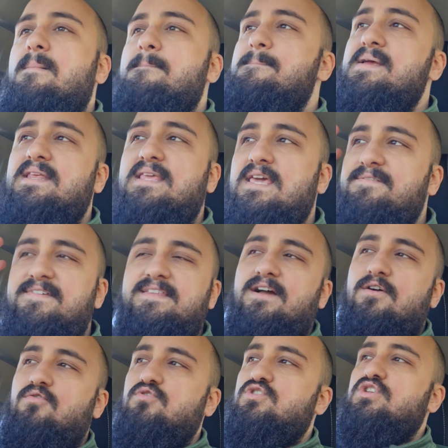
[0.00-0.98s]
Perché vi
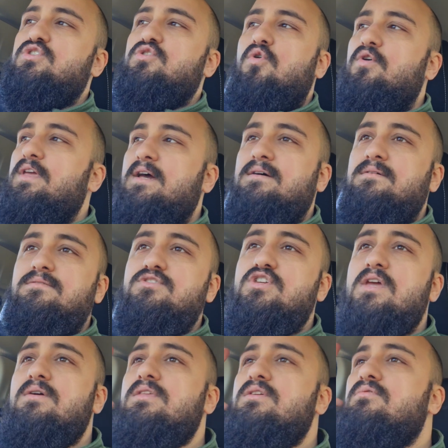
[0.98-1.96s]
dà così noia?
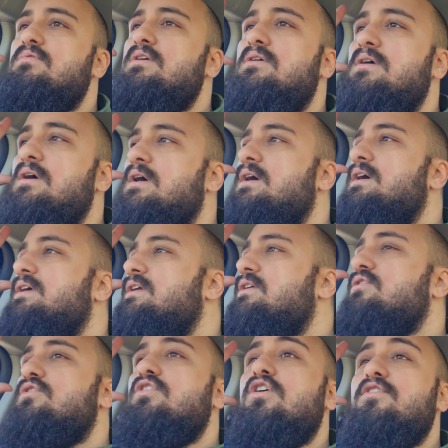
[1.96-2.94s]
Cioè io, io, io